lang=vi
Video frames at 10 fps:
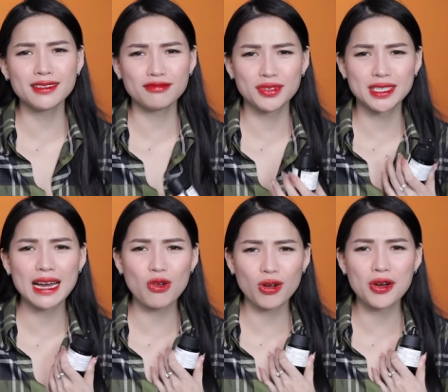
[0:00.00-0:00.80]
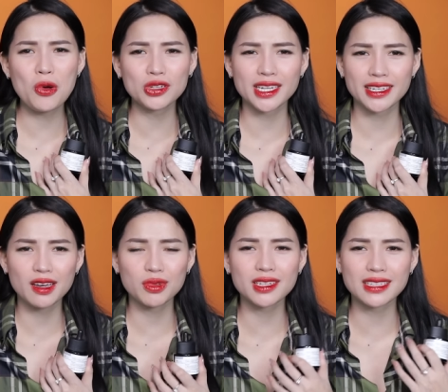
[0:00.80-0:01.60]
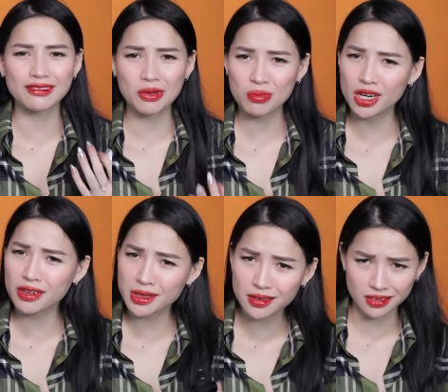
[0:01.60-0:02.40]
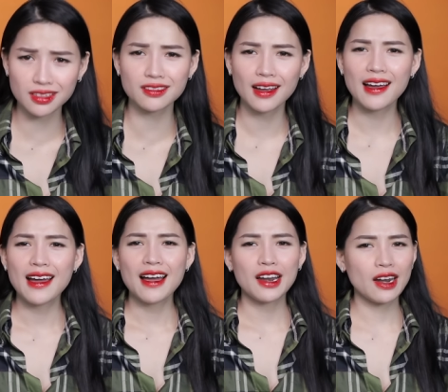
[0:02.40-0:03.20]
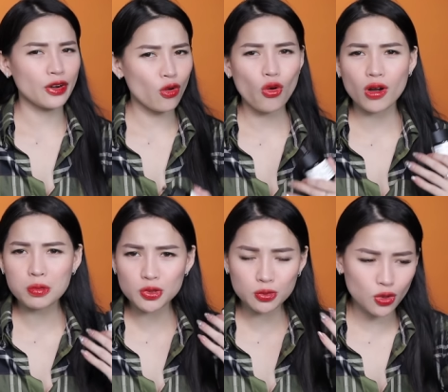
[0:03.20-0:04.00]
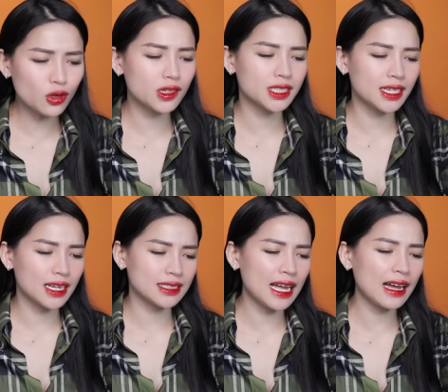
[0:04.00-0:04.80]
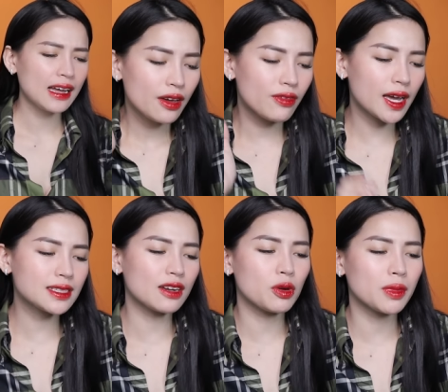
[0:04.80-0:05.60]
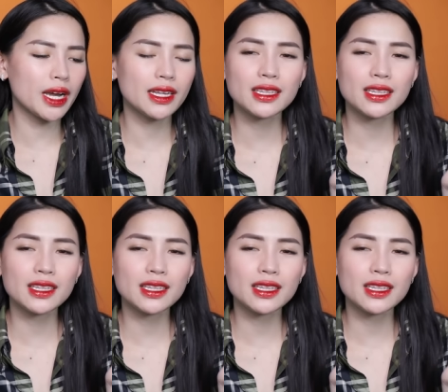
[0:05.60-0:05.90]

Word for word: ấy, vì đã có cơ hội trải nghiệm những cái sản phẩm mới và thực sự là nó có công dụng tốt ở trên làn da. Về cái sản phẩm này